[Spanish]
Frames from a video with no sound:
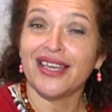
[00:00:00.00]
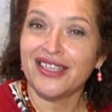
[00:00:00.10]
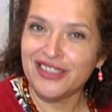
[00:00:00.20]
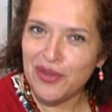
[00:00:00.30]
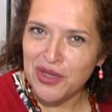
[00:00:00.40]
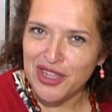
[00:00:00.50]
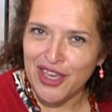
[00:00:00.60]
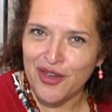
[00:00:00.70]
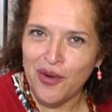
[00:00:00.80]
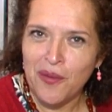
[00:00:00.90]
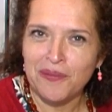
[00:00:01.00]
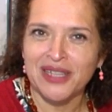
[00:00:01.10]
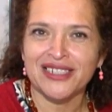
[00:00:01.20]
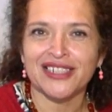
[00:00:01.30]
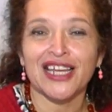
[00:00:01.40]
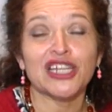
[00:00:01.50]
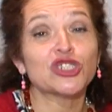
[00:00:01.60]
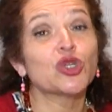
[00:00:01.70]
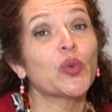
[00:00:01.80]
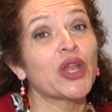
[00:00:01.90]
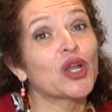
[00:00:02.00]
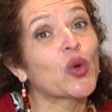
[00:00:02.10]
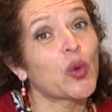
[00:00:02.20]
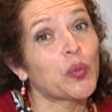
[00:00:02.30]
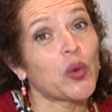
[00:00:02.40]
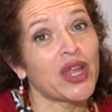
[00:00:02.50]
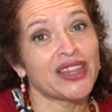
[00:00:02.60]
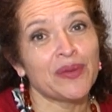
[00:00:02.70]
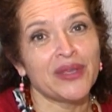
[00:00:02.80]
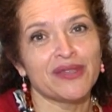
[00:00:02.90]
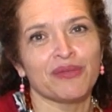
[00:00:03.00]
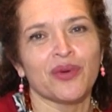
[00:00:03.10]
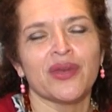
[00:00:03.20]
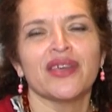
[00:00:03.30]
Este video va a tratar sobre el corporativismo,